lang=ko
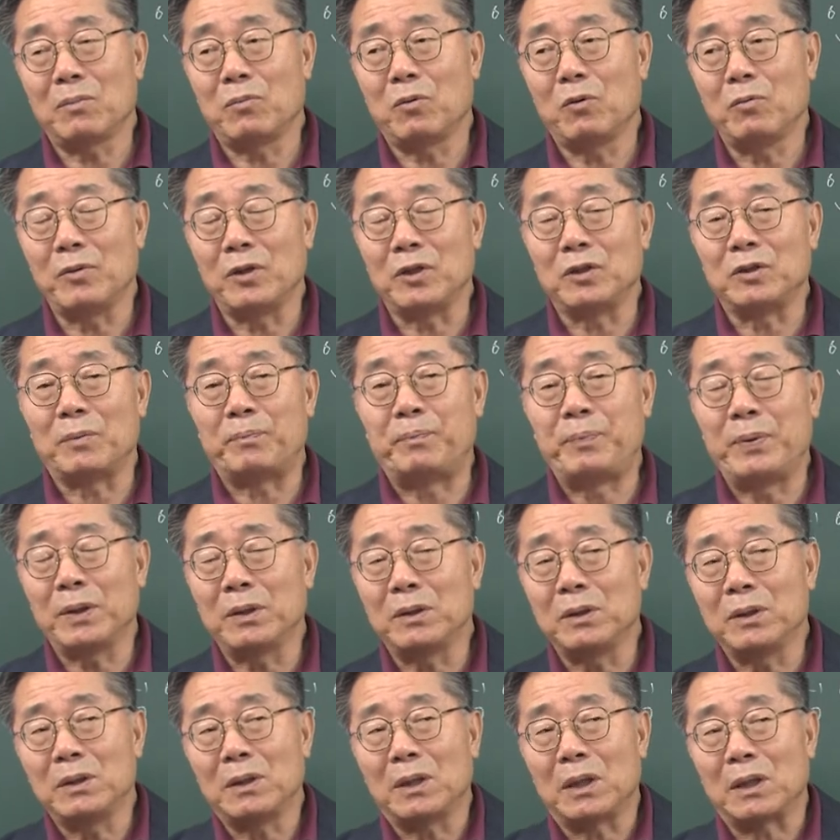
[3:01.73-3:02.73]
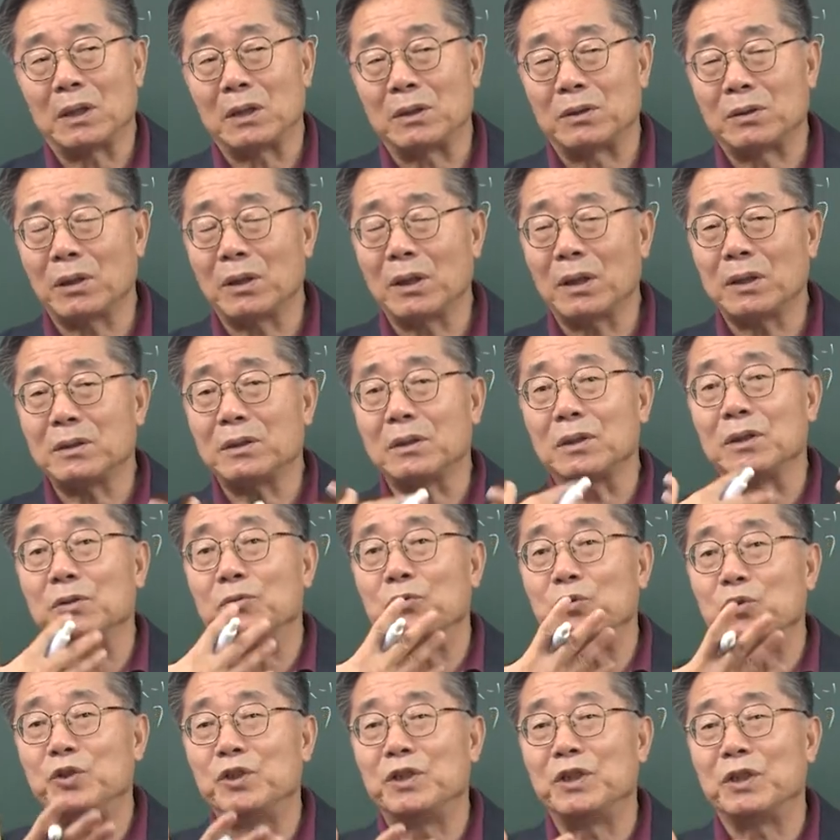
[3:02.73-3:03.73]
보면 이제 비극이란 게 철학적인
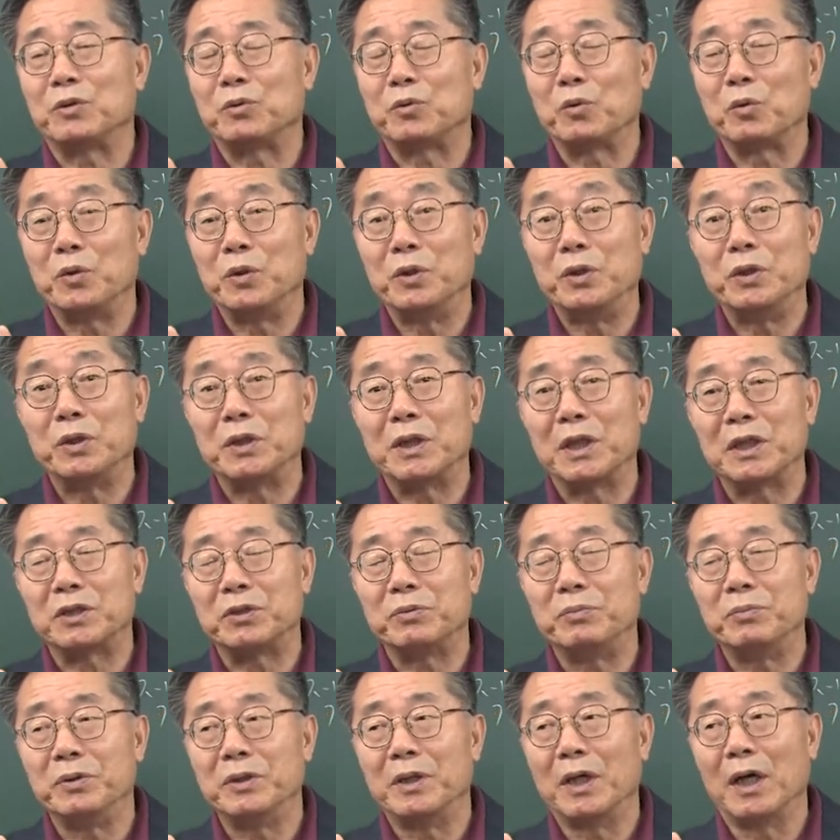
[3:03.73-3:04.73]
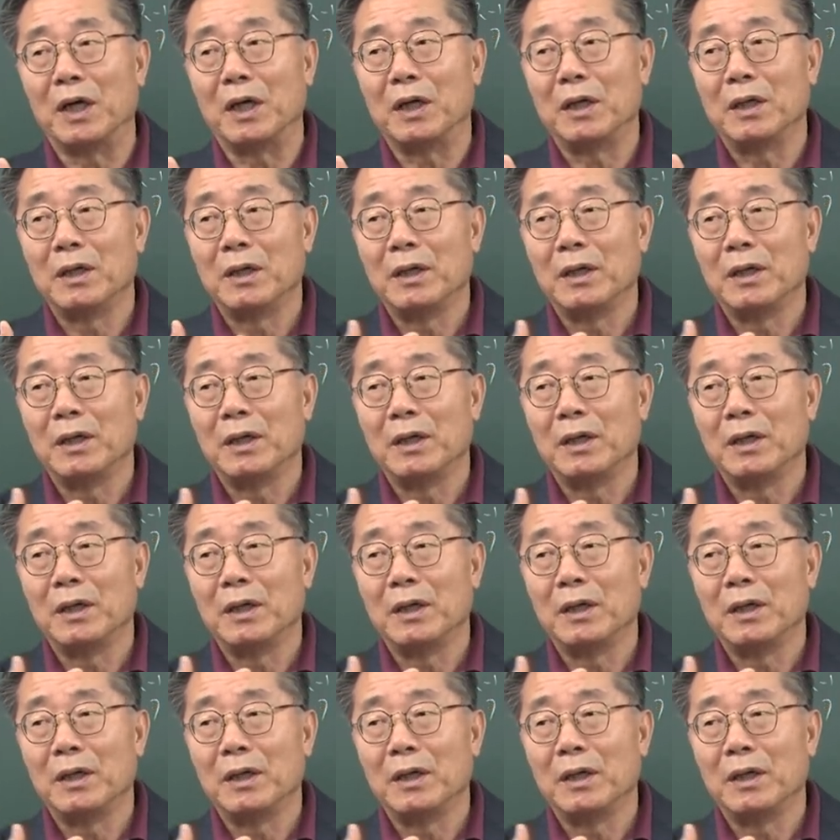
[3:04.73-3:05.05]
위치에 또 있는 것 같습니다.